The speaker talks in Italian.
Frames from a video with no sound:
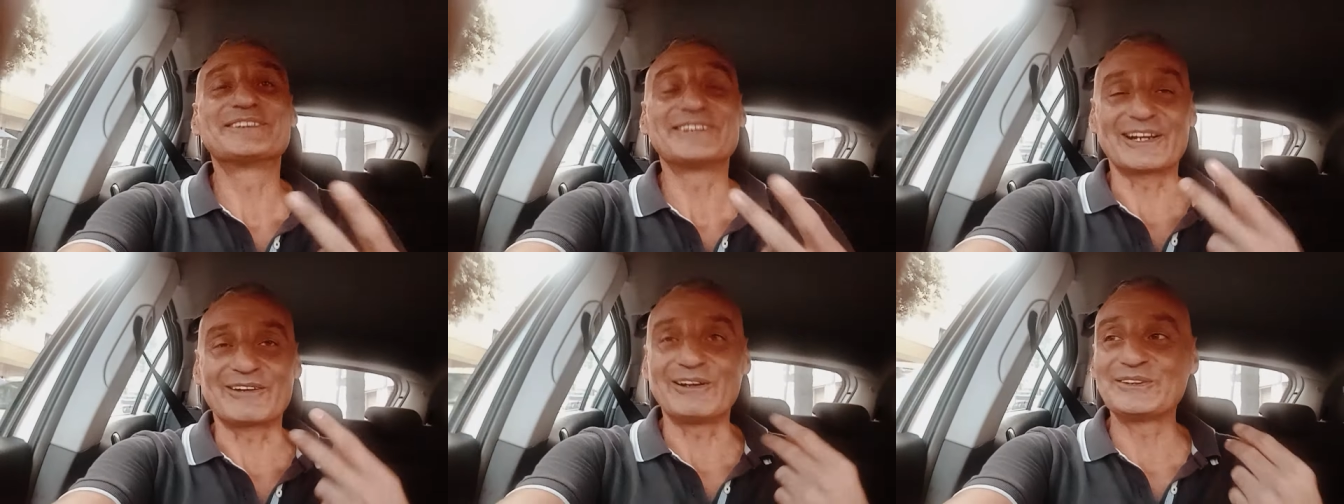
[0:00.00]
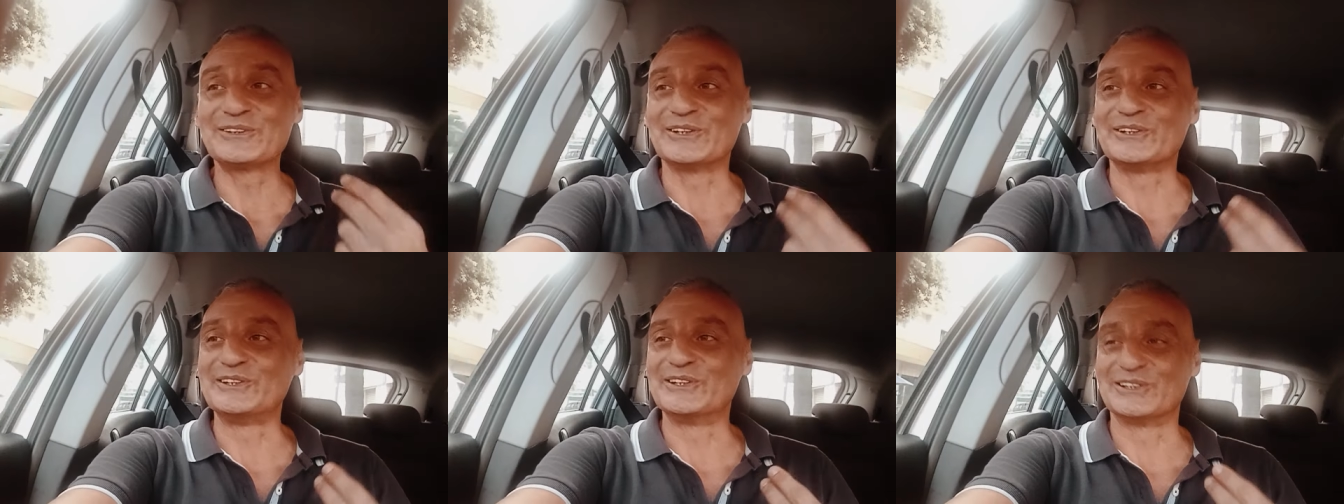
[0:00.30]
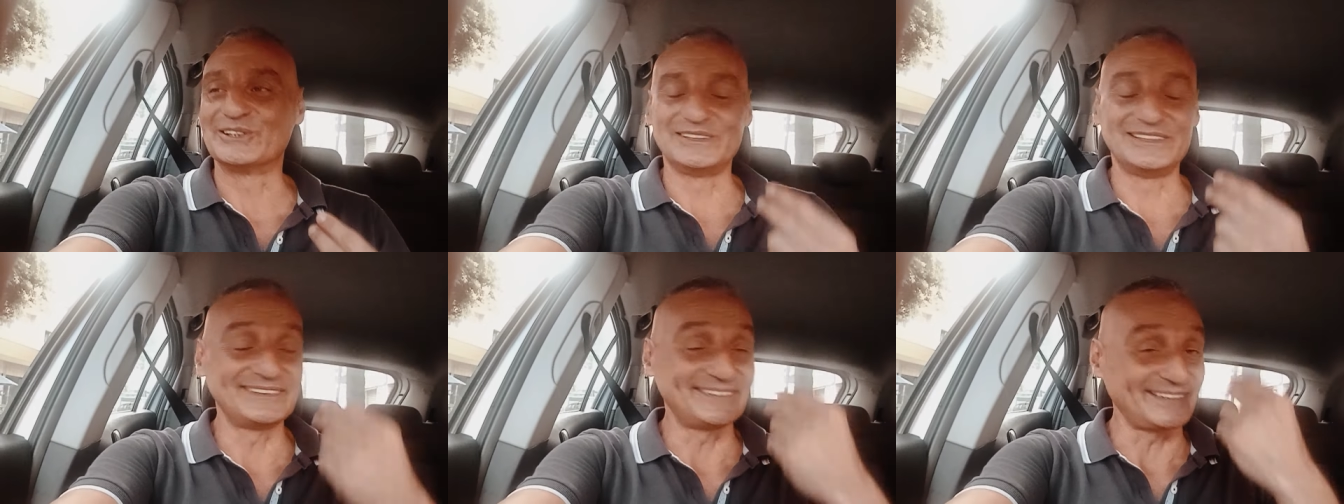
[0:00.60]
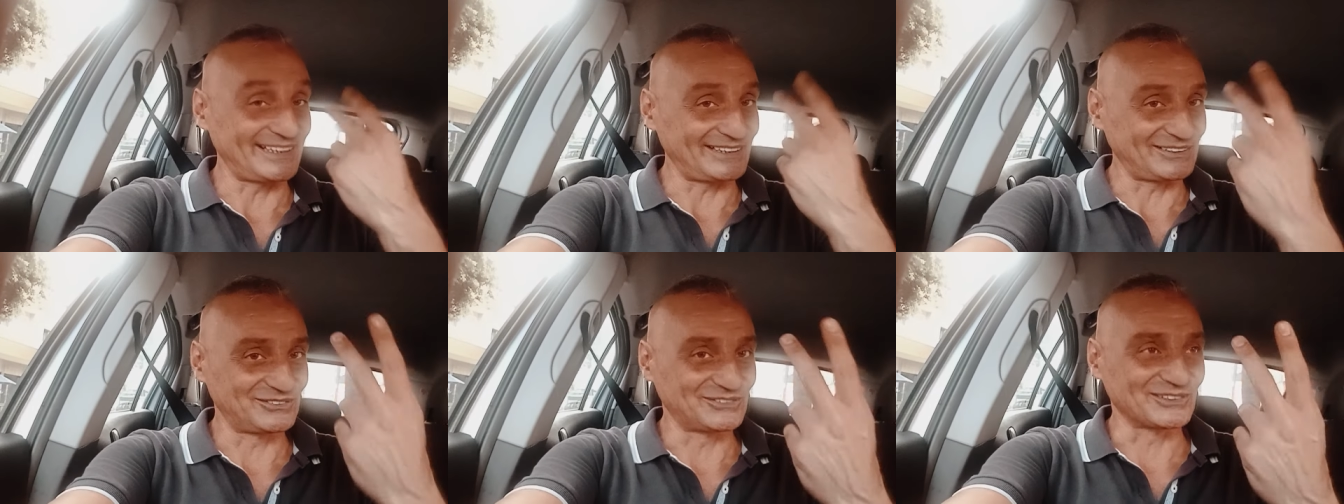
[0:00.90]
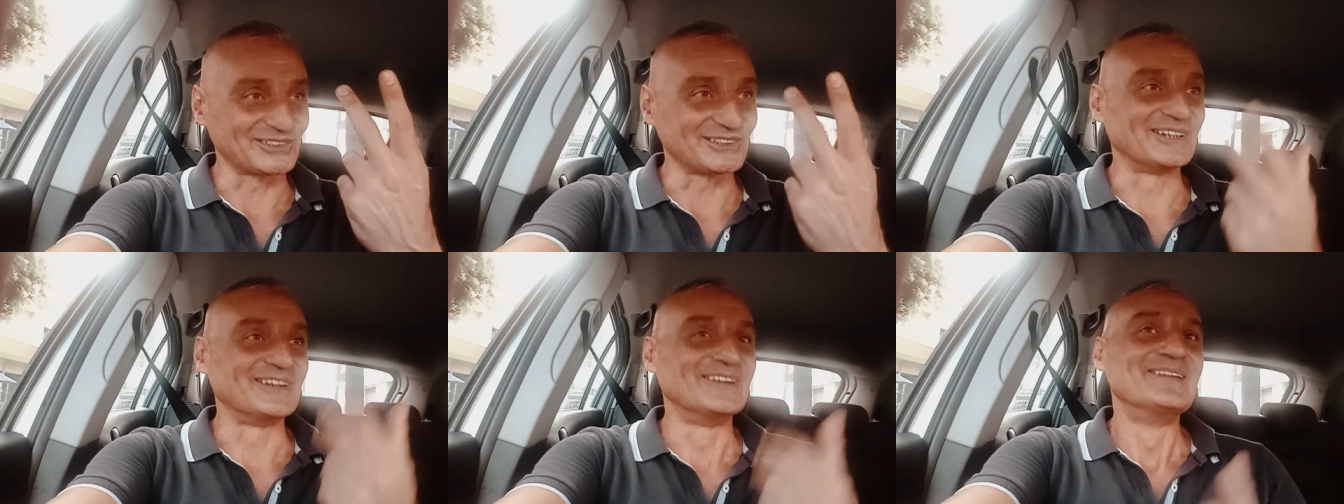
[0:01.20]
cioè, quando io li sento,
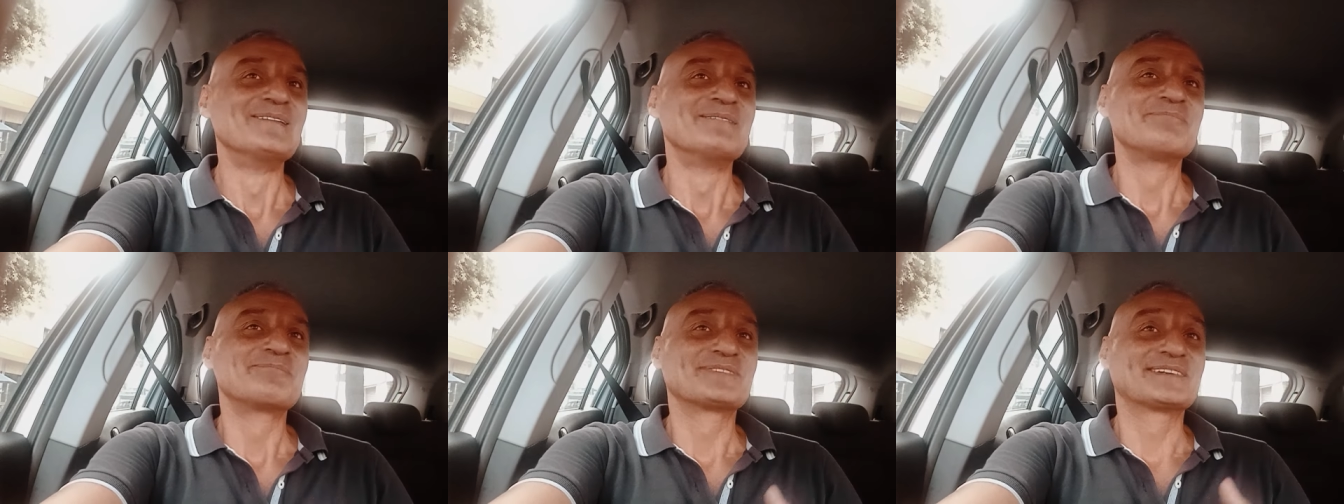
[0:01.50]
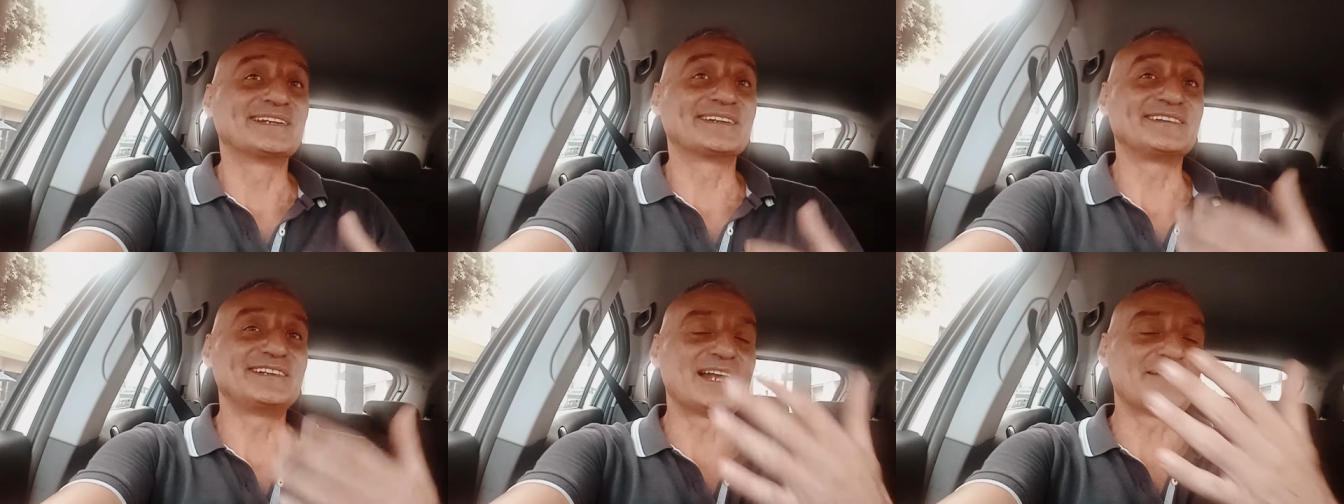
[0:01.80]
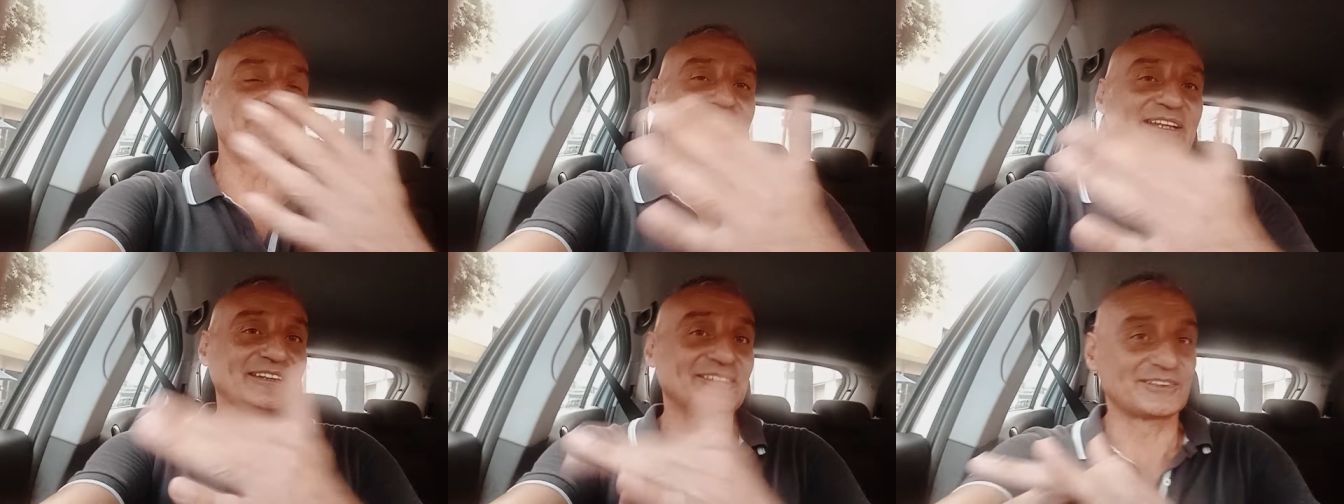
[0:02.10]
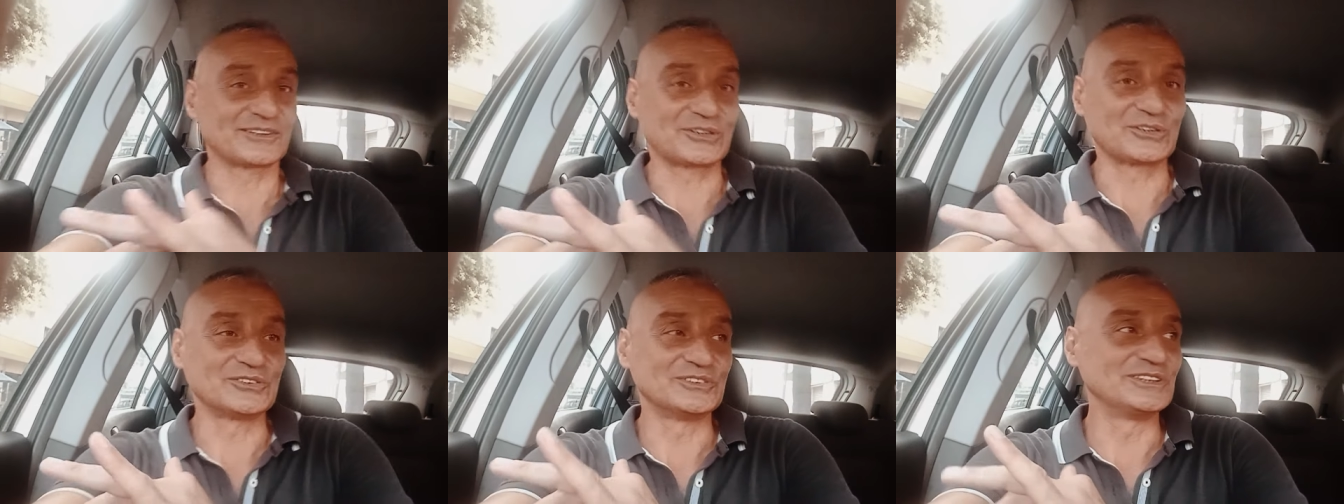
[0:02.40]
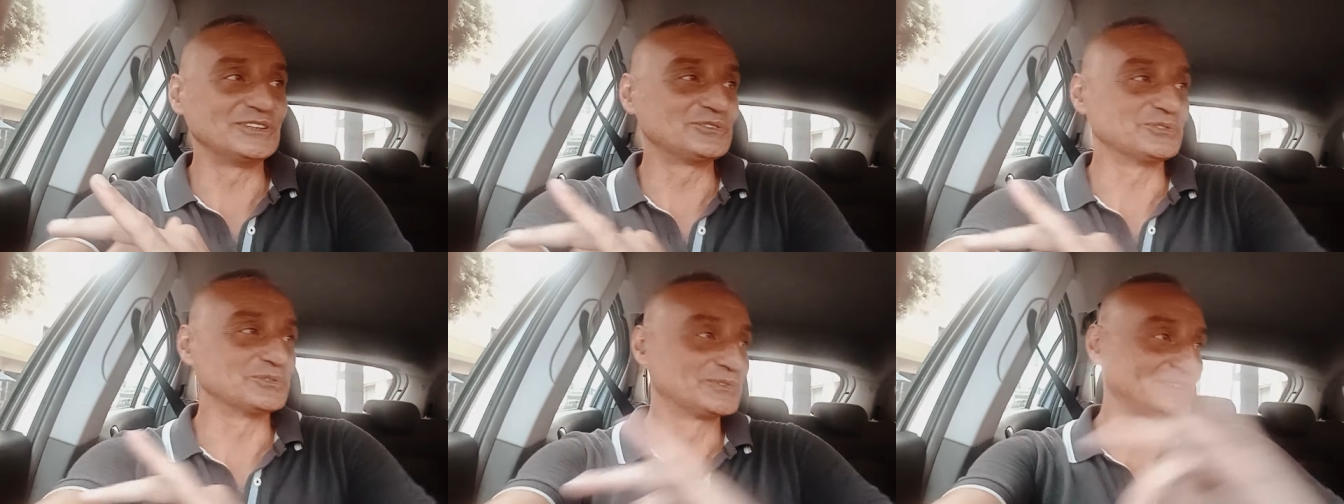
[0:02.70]
no? che si lamentano
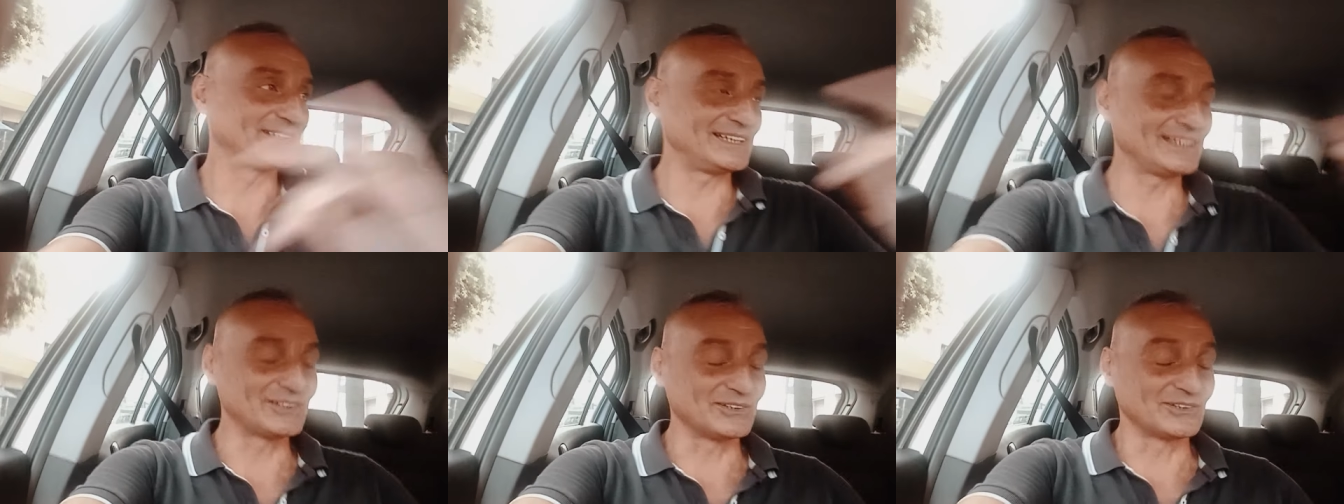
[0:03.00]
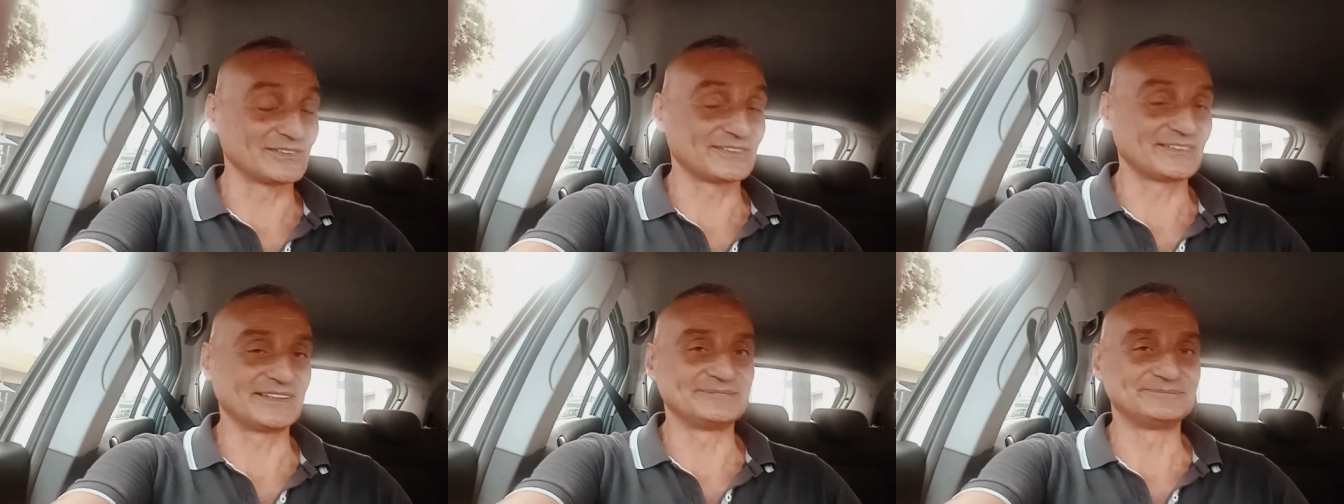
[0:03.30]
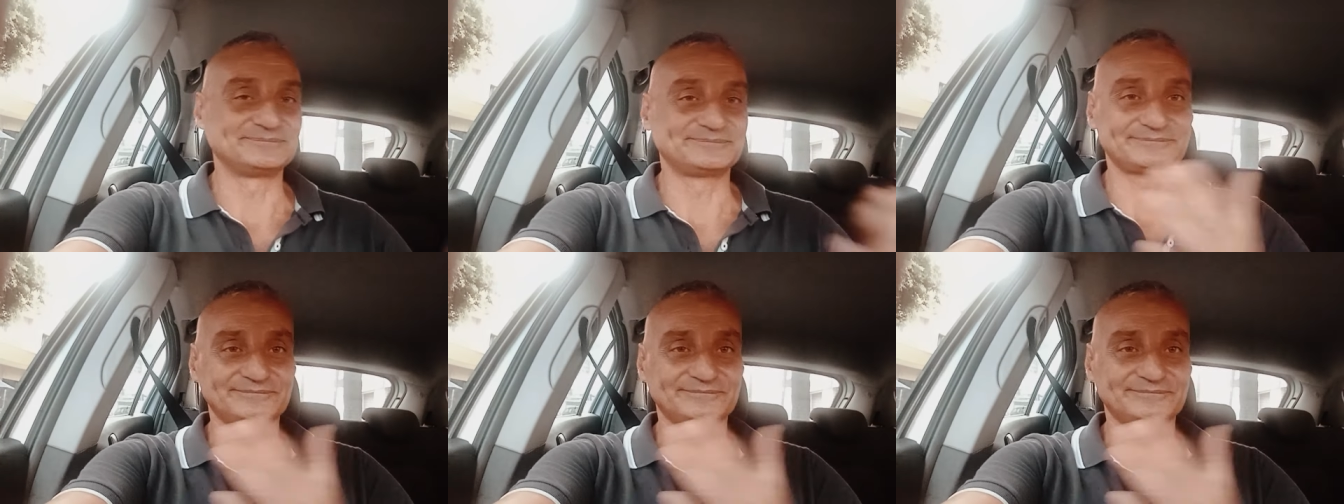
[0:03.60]
di tutte le cose,